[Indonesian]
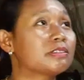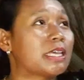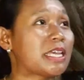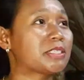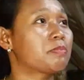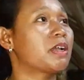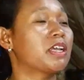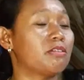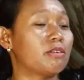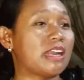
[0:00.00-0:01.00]
saya
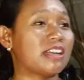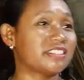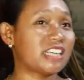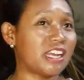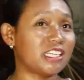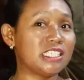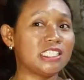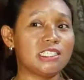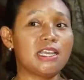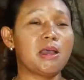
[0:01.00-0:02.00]
sebagai orang
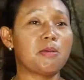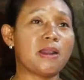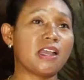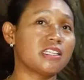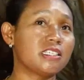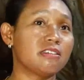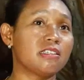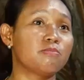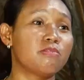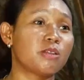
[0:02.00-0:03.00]
Nasrani, apalagi di
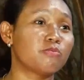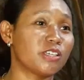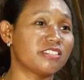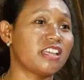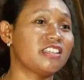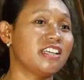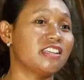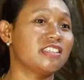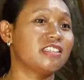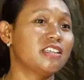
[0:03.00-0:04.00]
bulan puasa ini
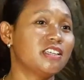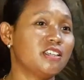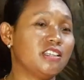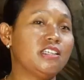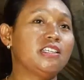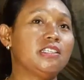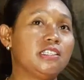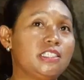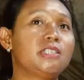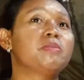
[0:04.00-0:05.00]
kan
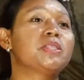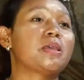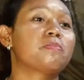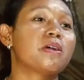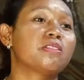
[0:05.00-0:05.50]
dimintai